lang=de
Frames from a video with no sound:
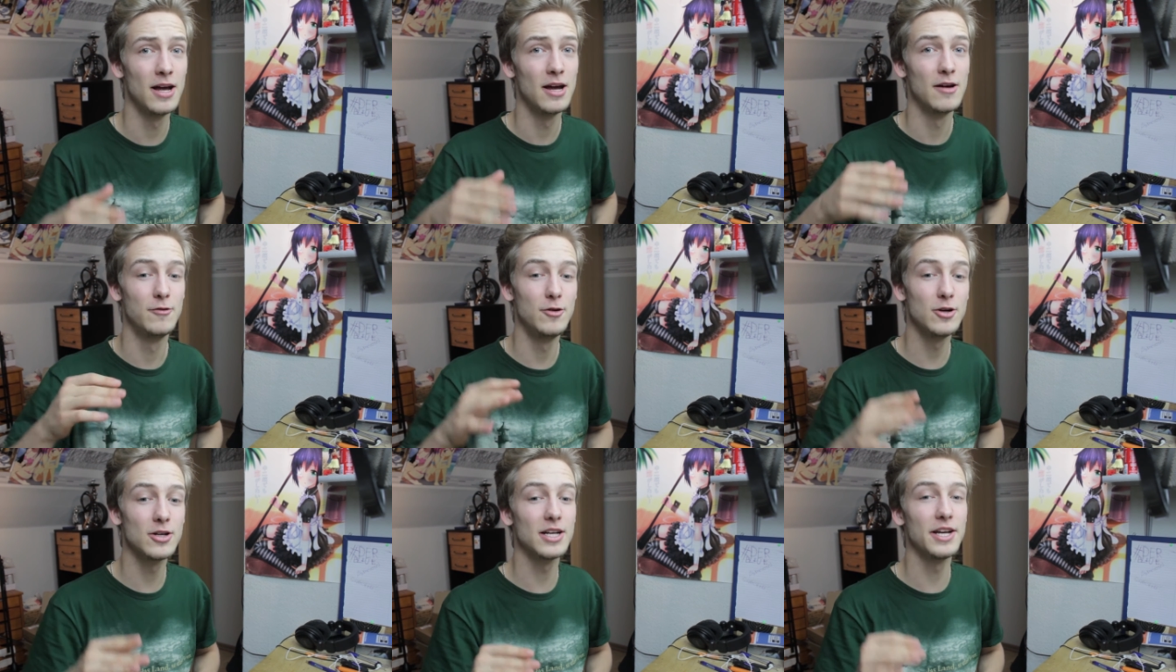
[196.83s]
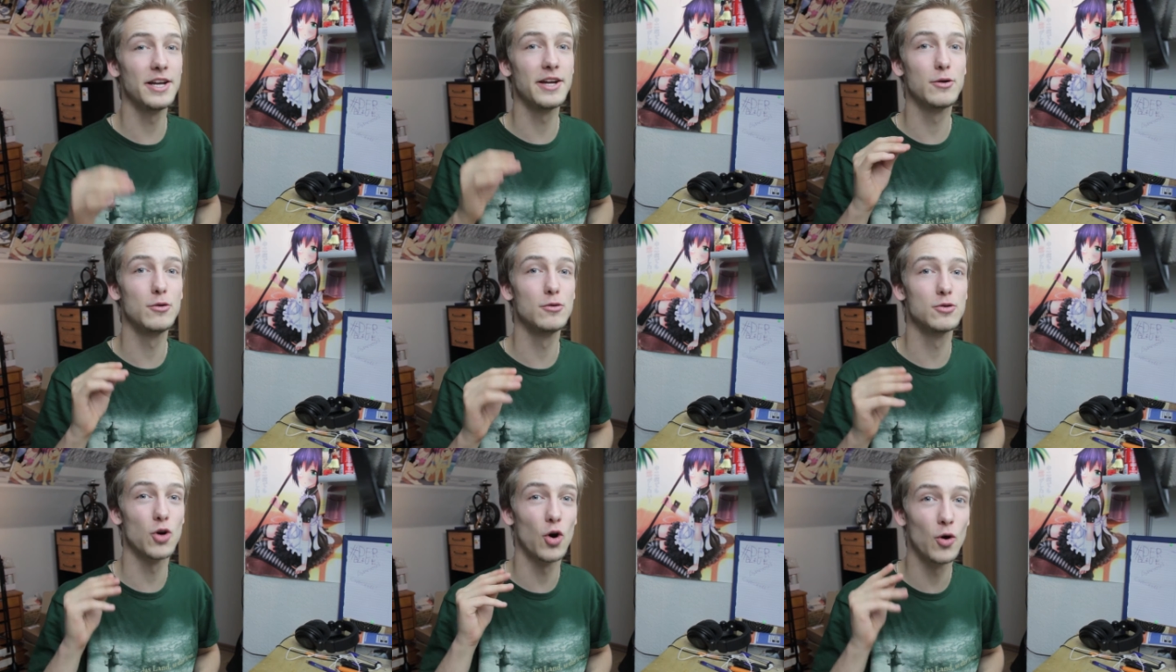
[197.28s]
Wirklich
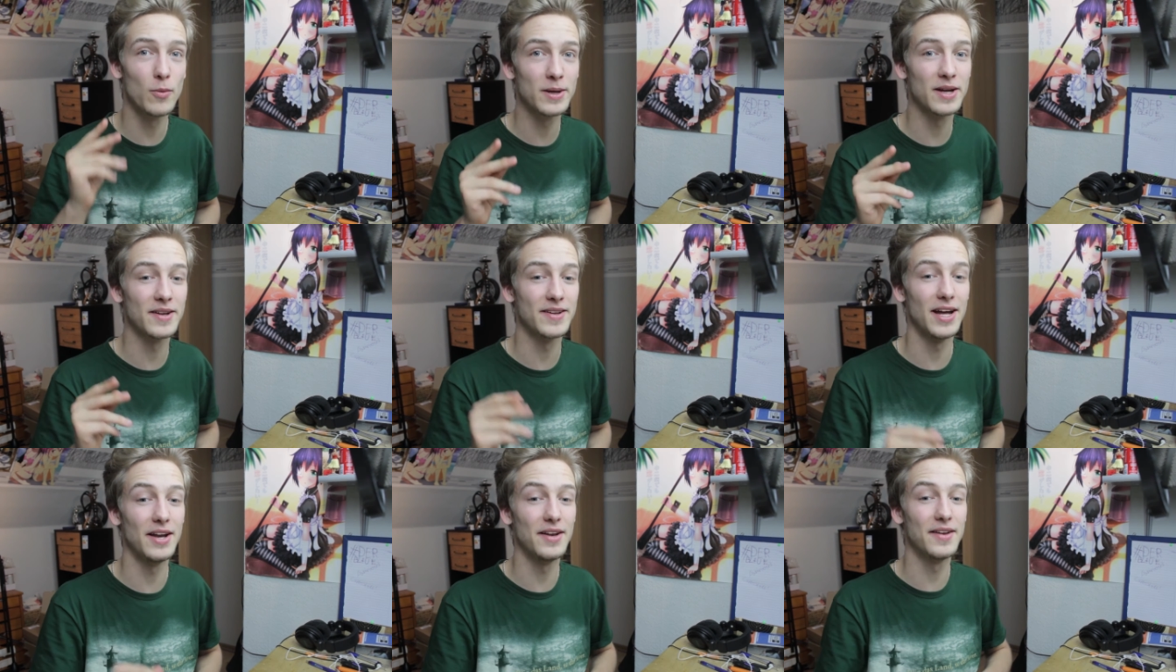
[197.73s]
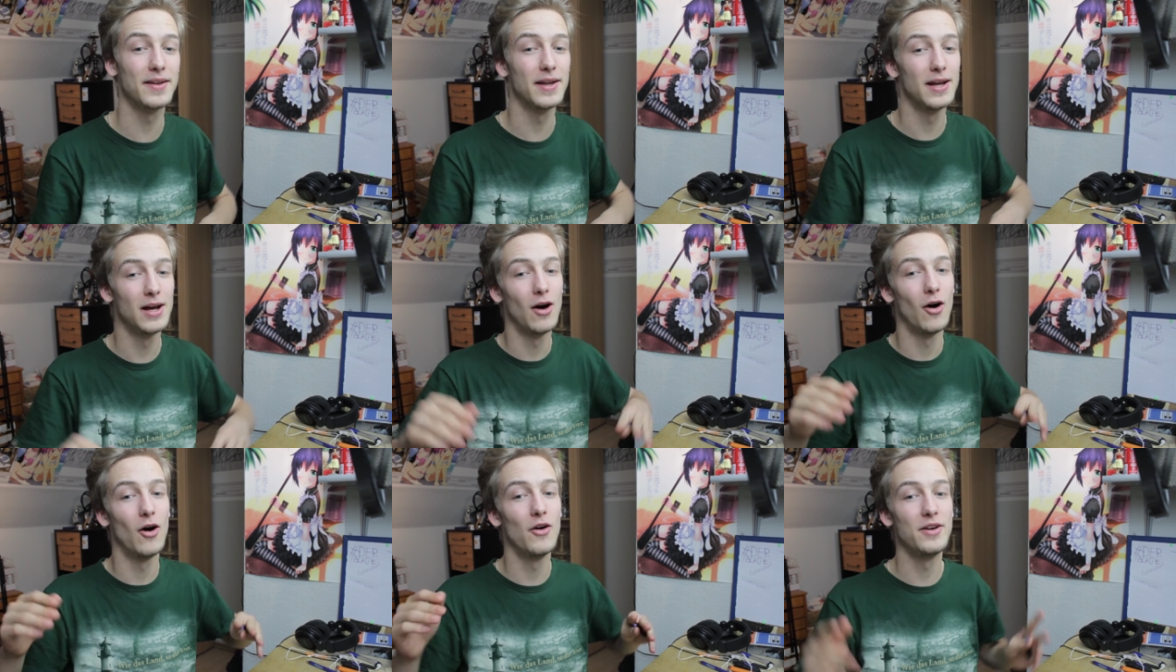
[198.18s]
gut umgesetzt
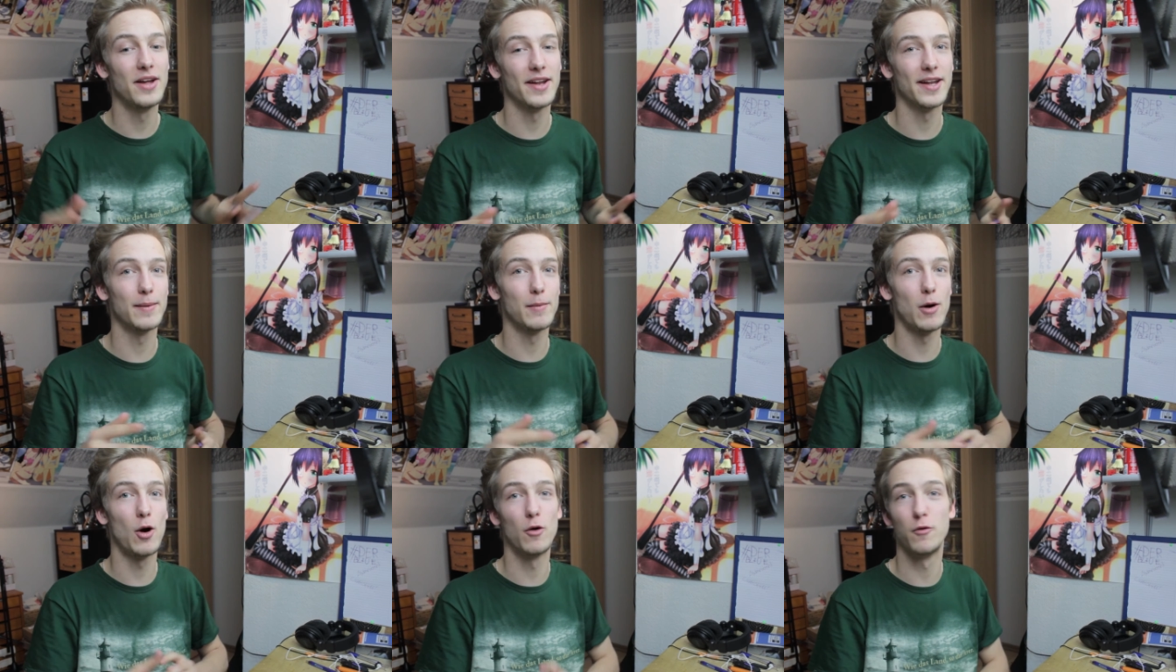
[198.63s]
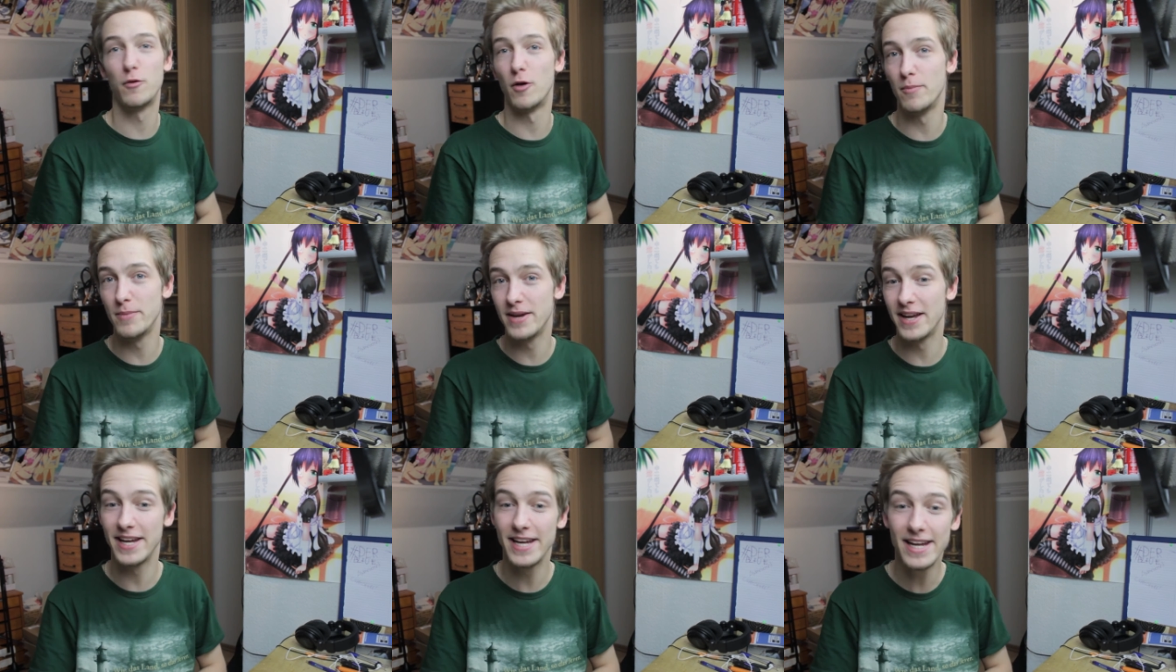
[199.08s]
und deshalb auch
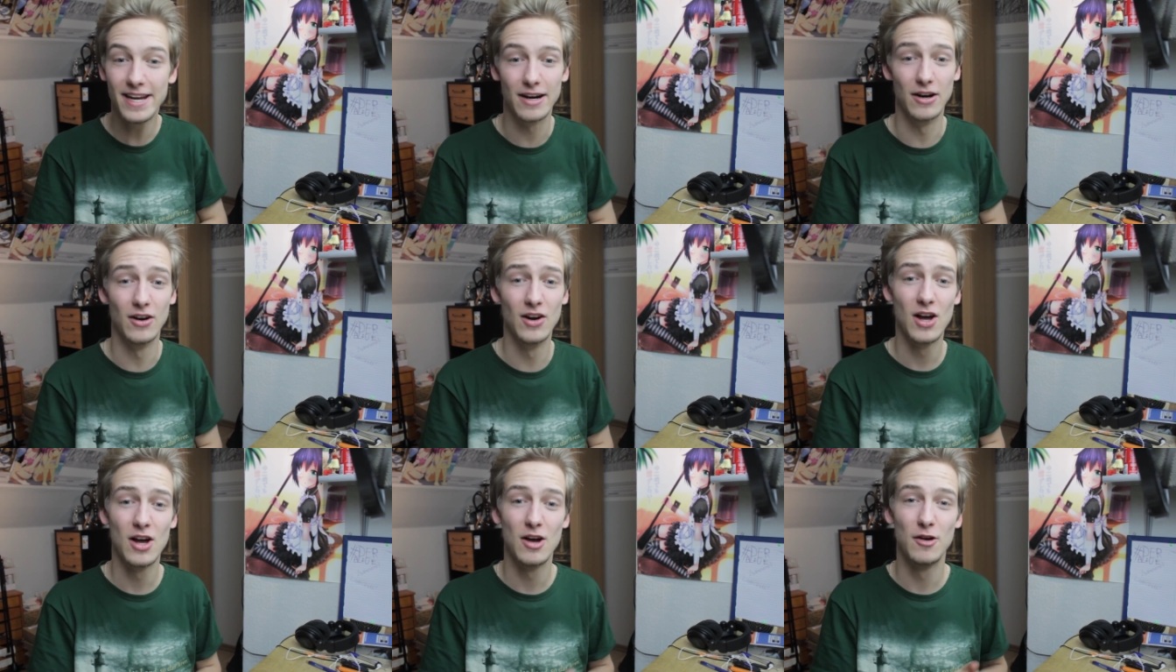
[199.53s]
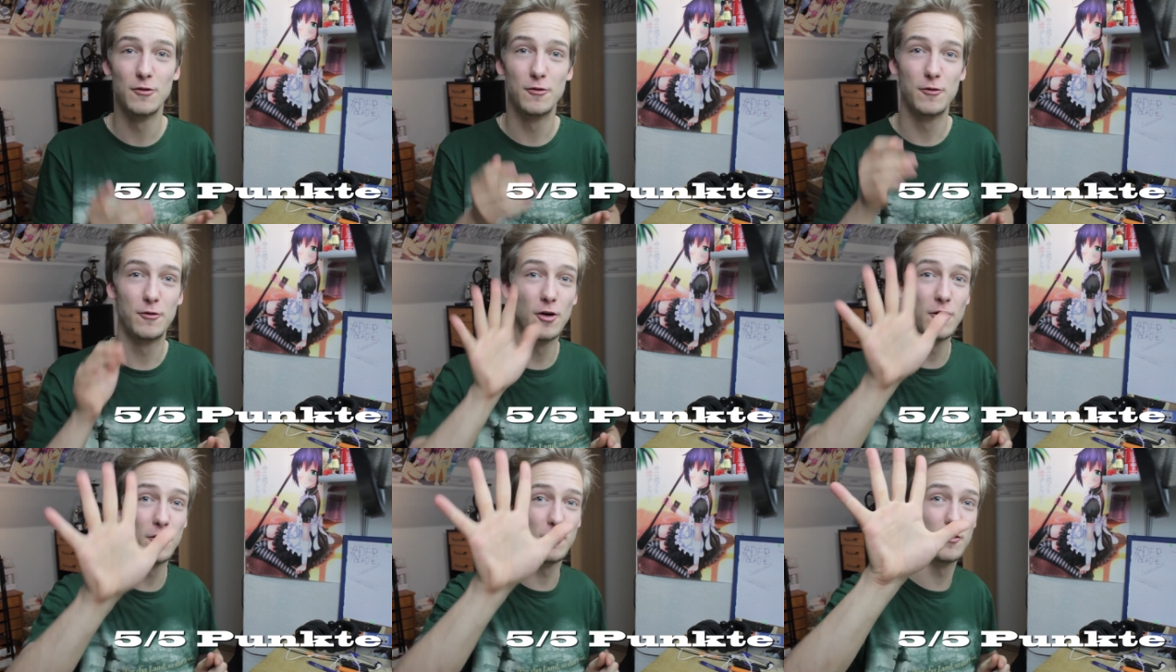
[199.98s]
von mir hier
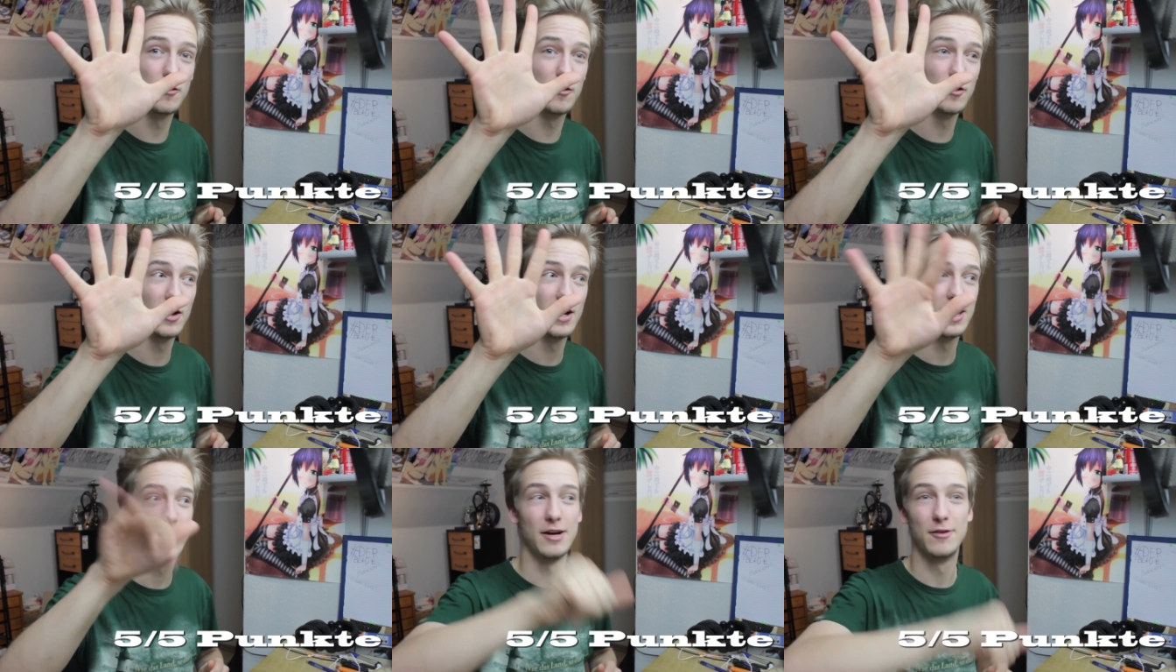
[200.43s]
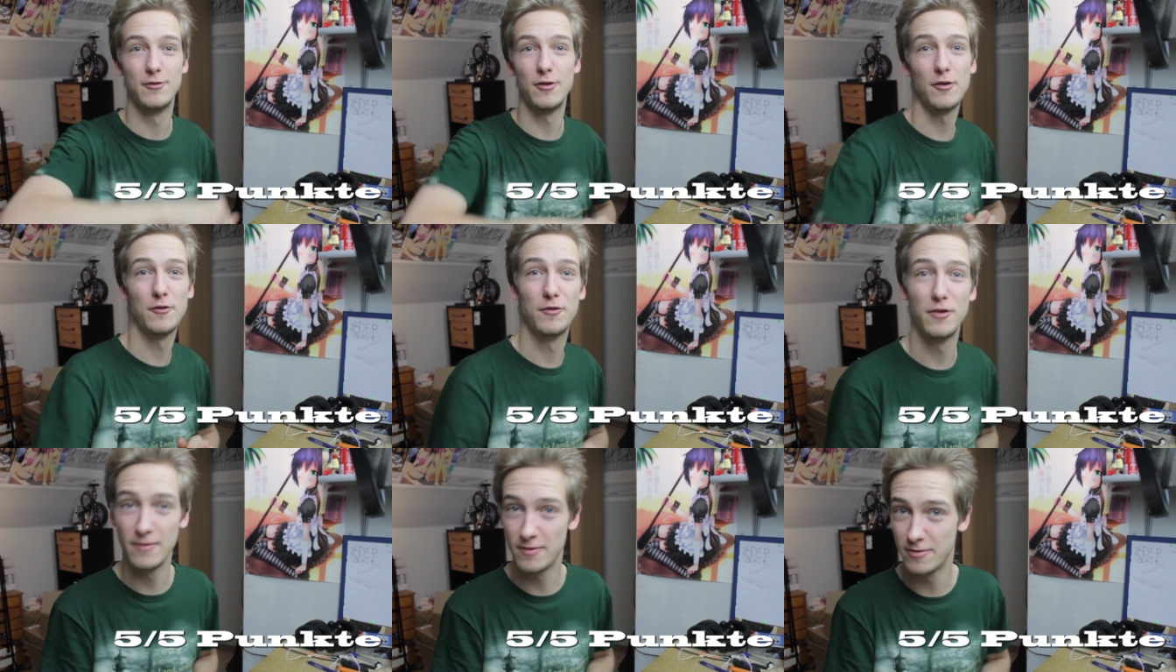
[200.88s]
5
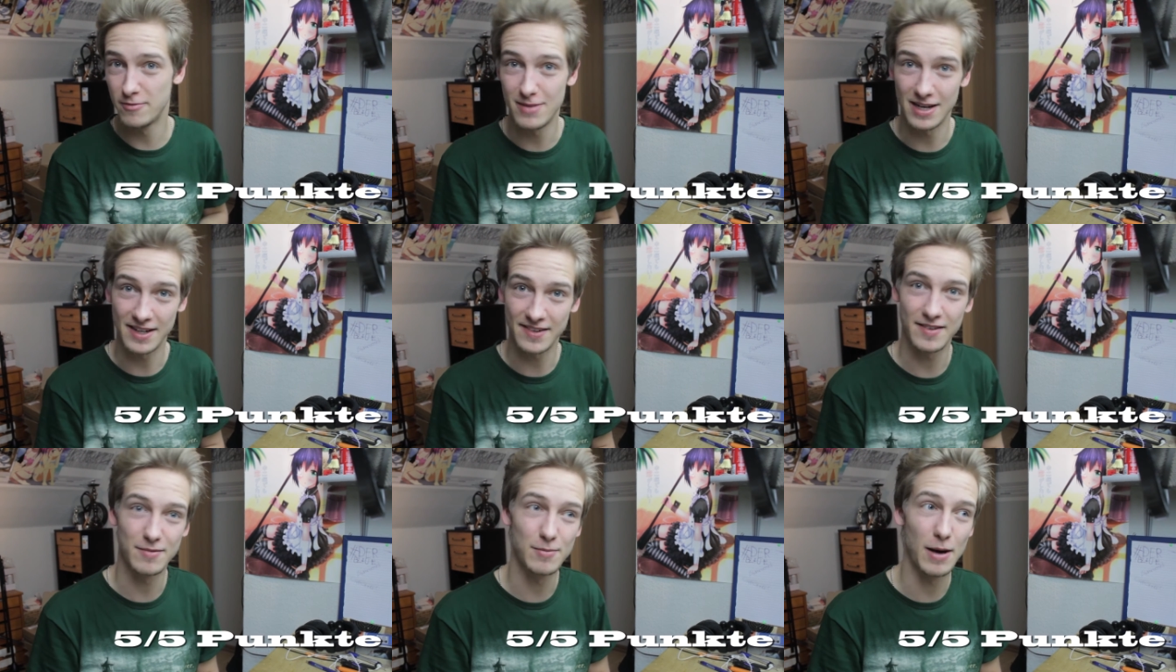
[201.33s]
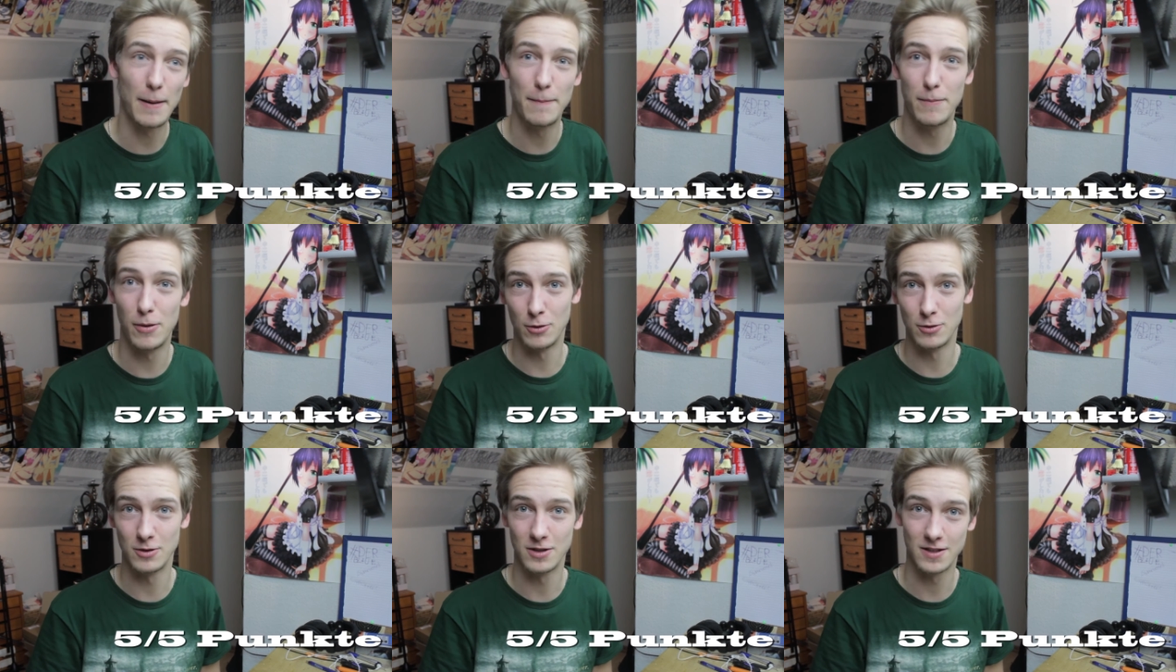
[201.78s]
von 5 maximalen
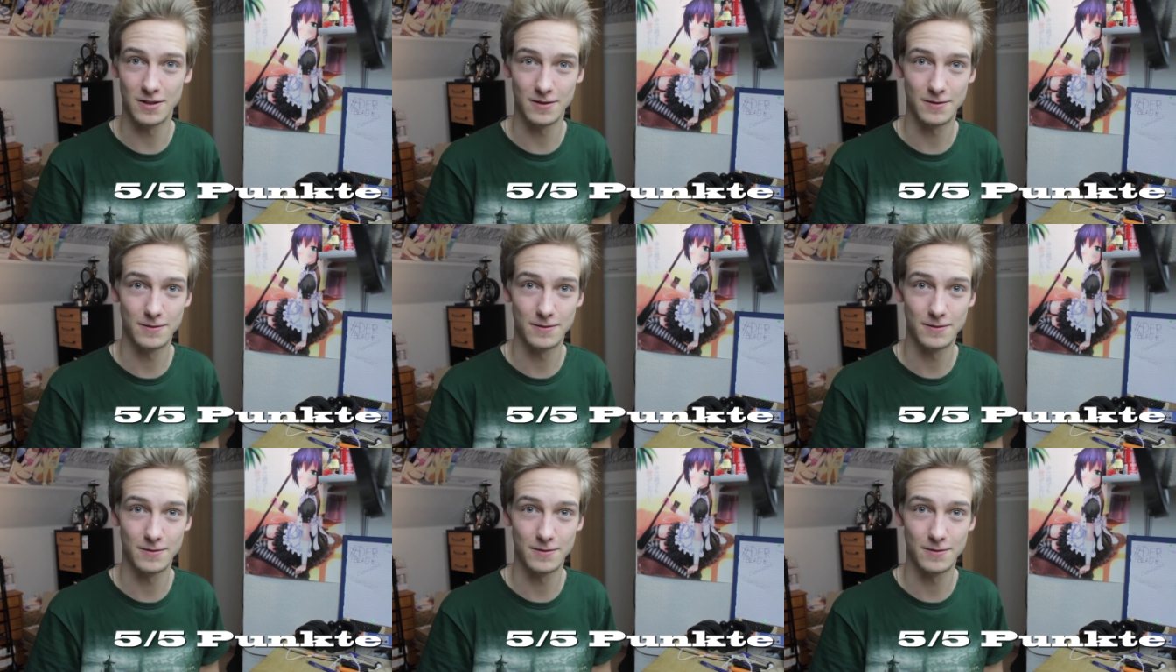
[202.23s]
Punkten.